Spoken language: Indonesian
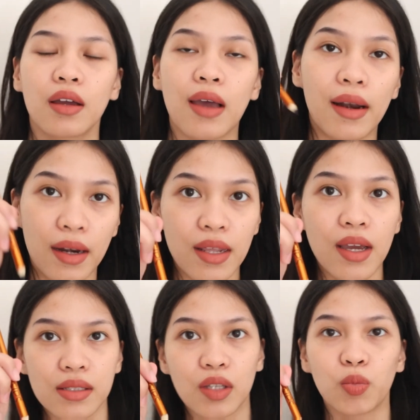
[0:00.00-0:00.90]
karena dia
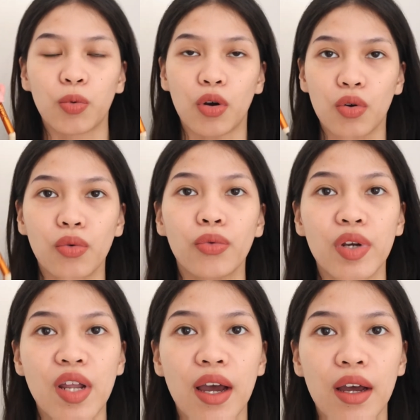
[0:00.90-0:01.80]
satu produk
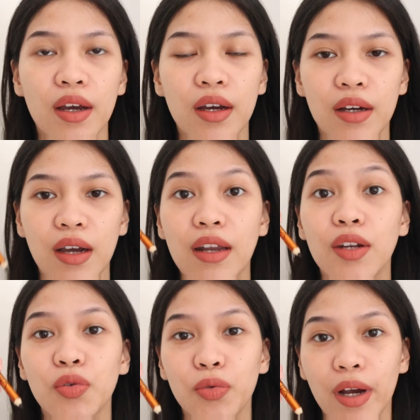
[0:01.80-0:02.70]
udah uh, ada
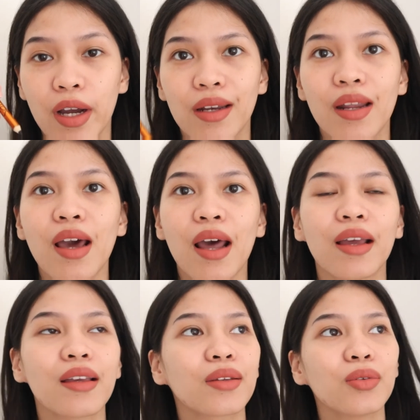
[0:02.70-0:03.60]
dua dan
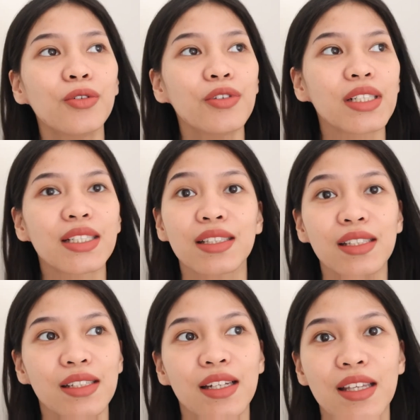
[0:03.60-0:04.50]
harganya tuh
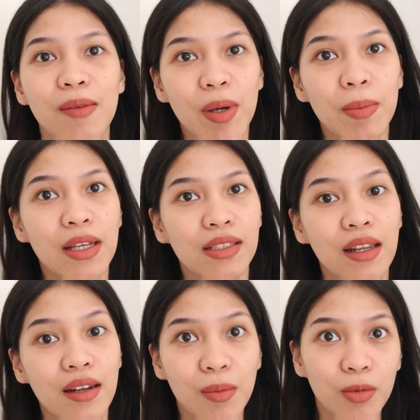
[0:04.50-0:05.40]
dia nyampe belasan
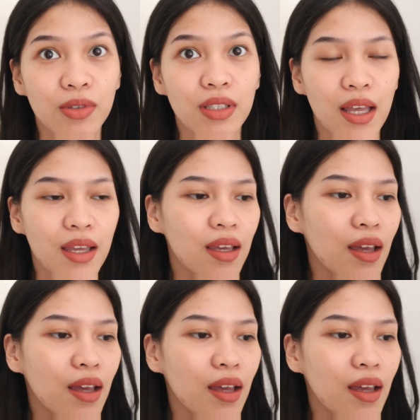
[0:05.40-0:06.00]
ribu say